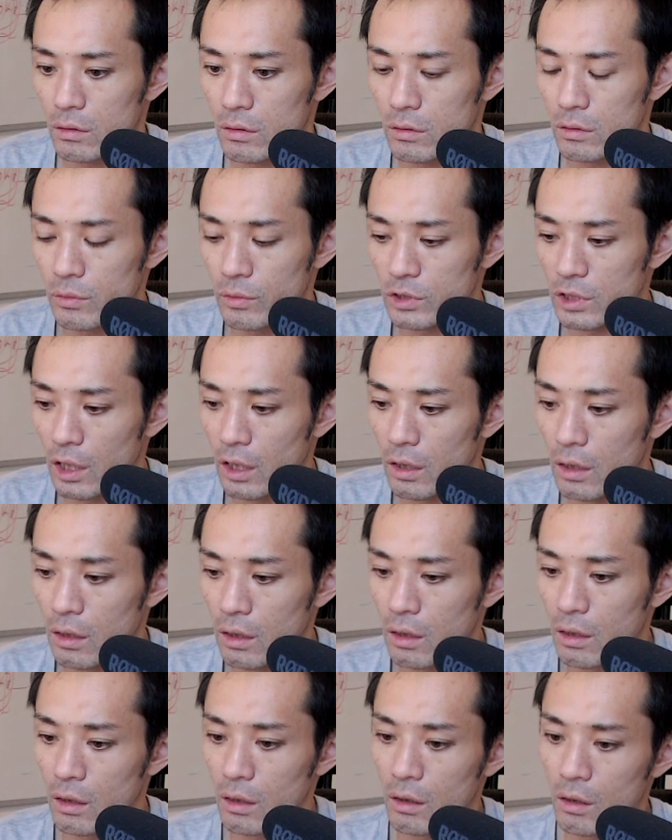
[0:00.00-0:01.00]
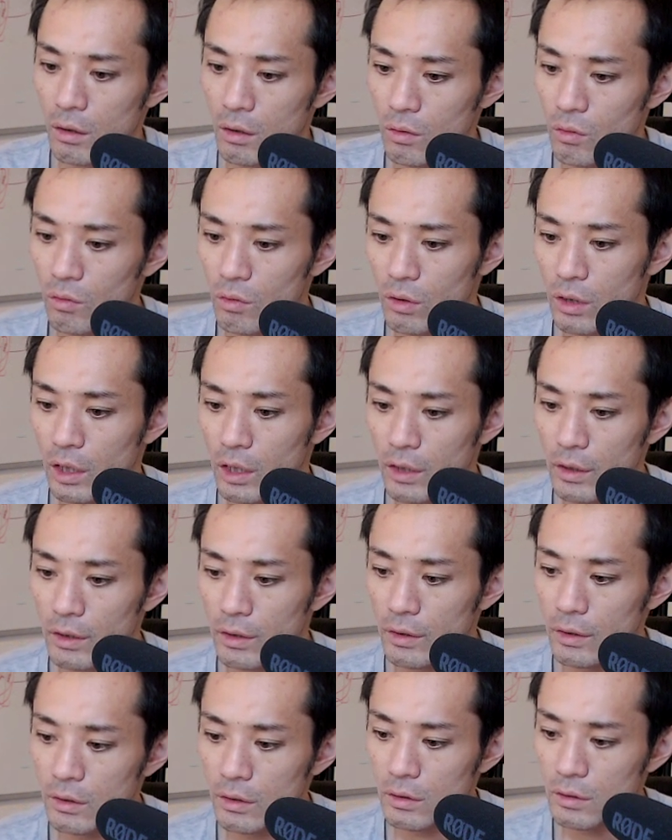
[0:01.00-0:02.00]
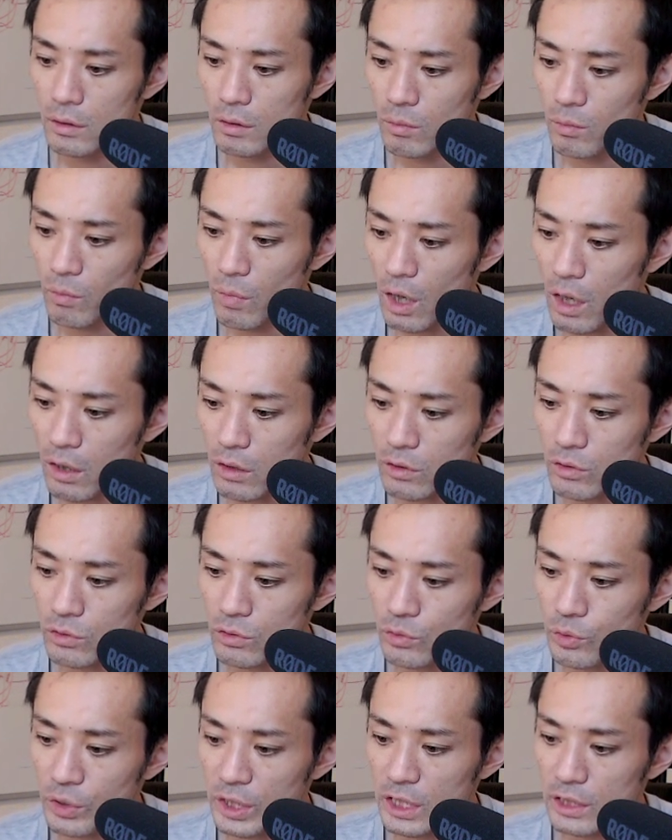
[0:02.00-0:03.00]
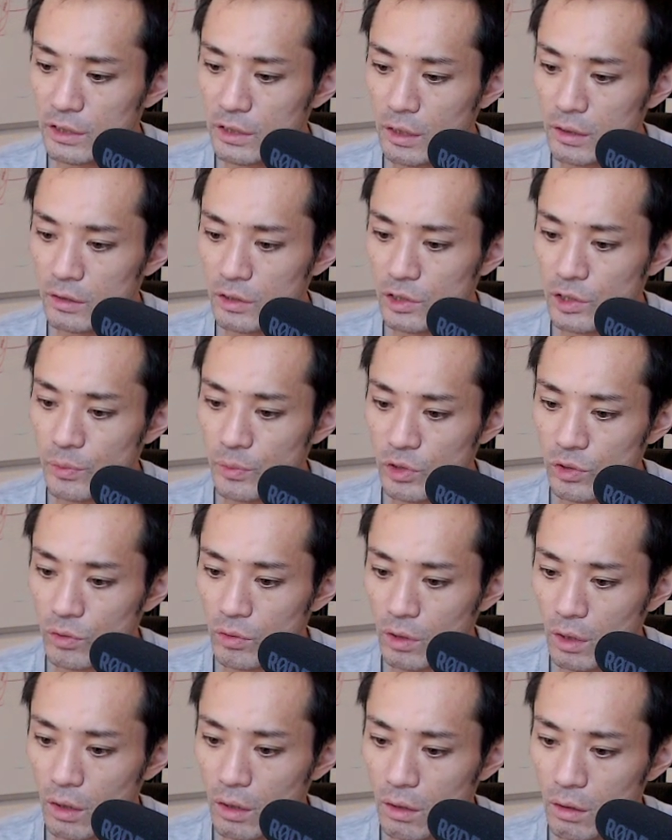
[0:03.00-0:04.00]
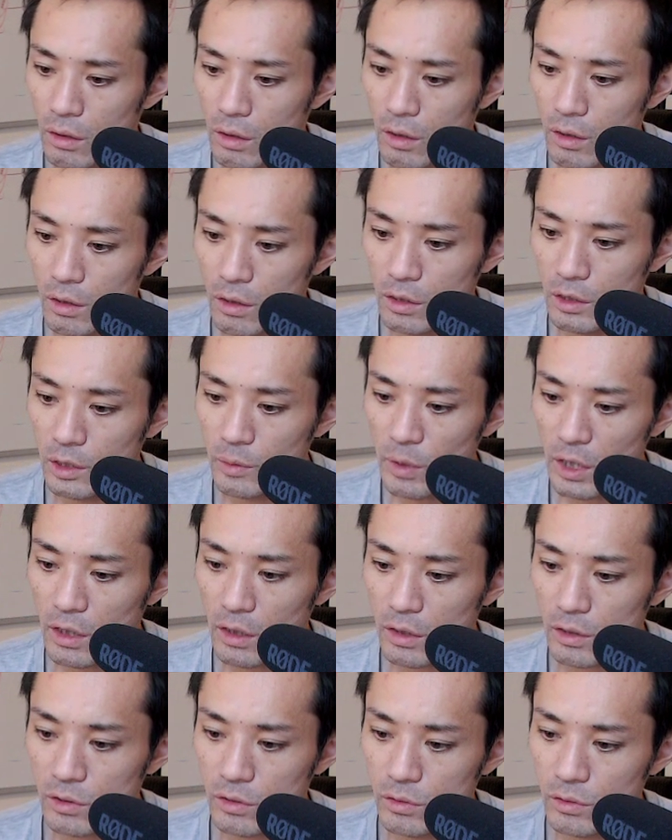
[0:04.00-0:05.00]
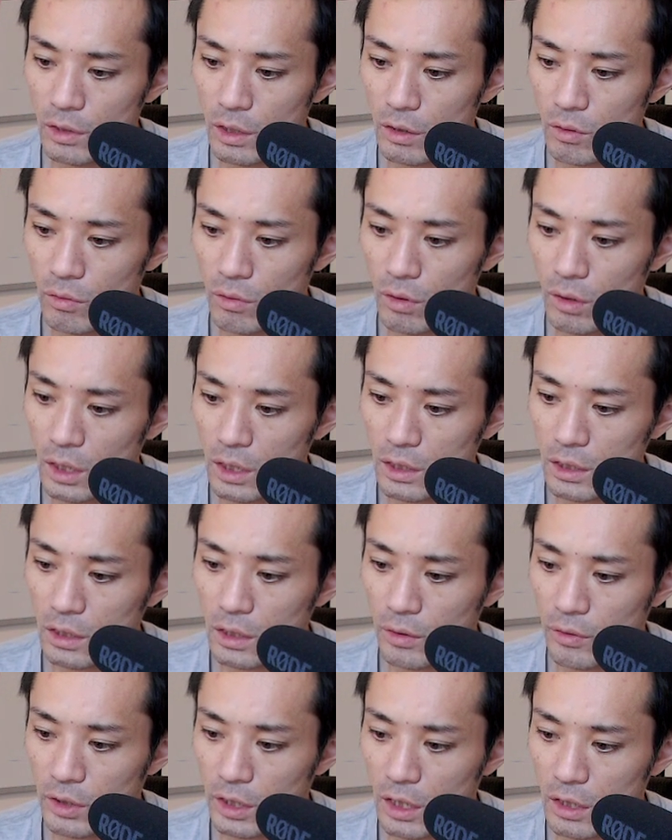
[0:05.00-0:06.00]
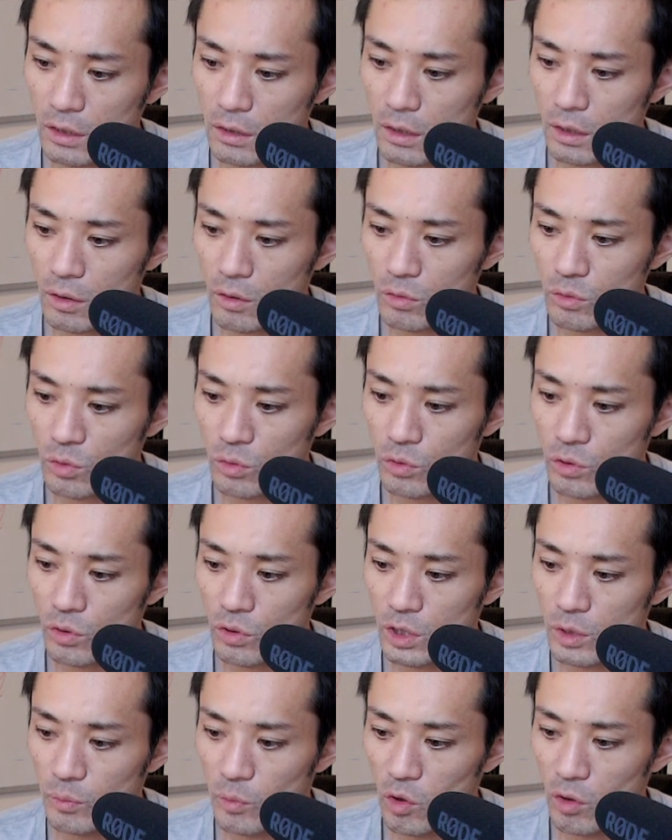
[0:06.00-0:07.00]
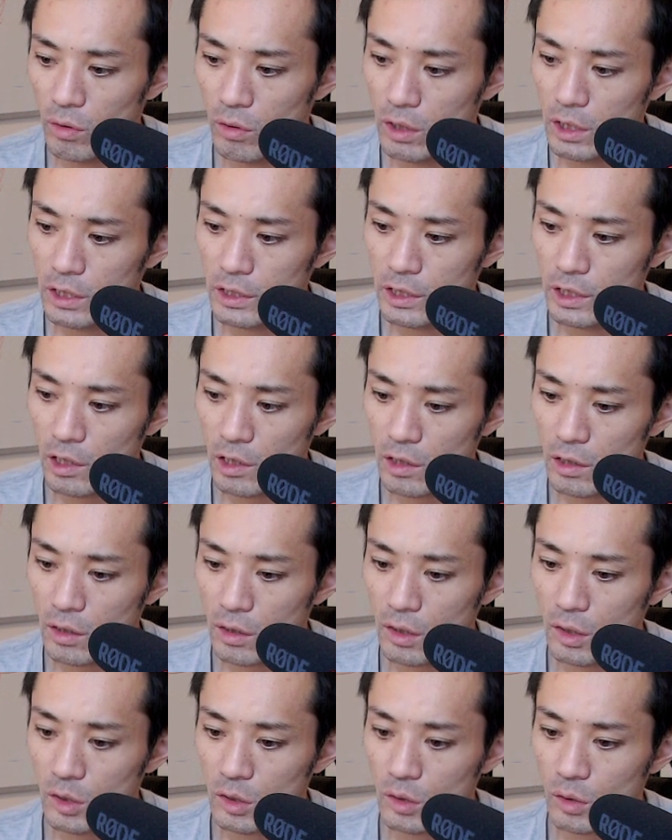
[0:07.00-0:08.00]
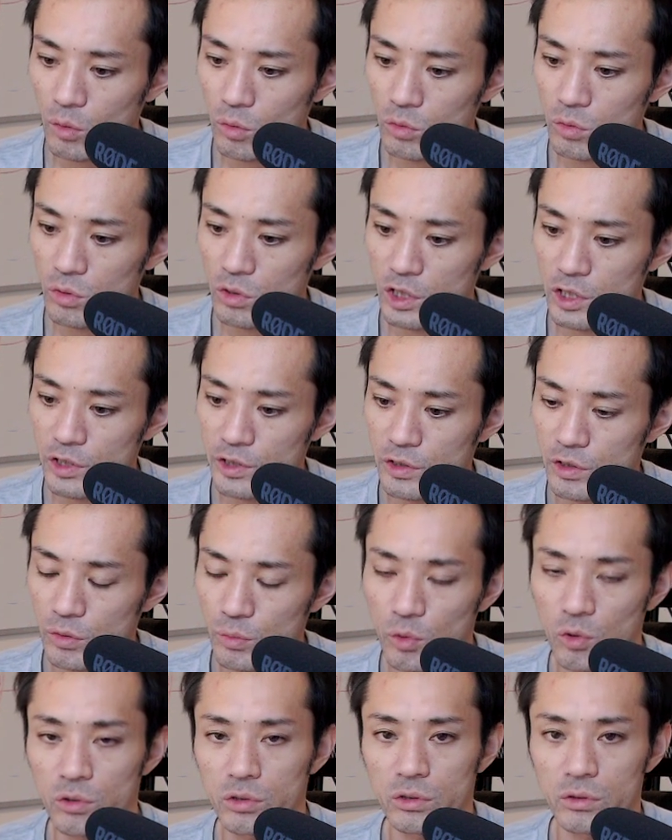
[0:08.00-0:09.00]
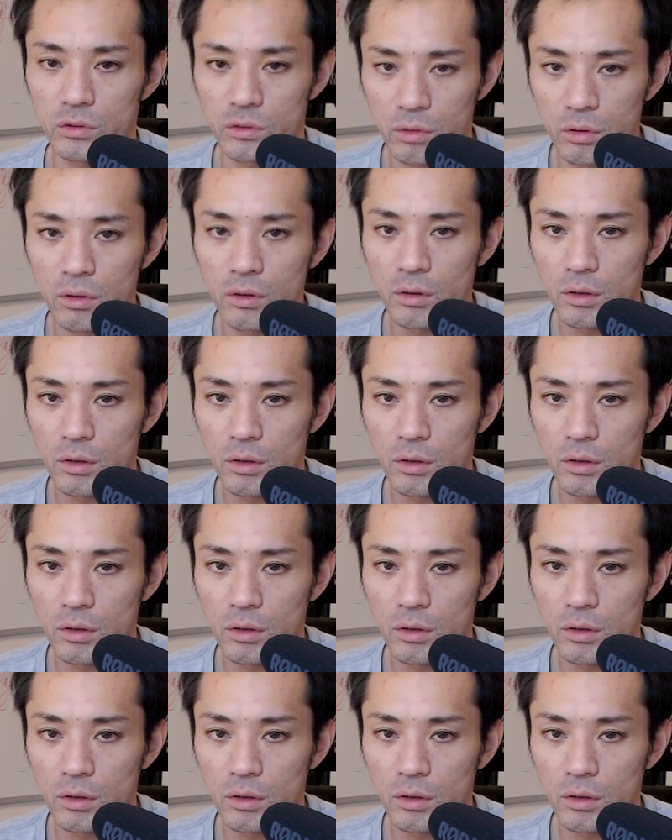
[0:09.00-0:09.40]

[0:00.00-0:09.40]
久保さん、今回、マーク・トゥインさんにしましょうか。今から数年後、あなたはやったことよりも、やらなかったことに失望すると。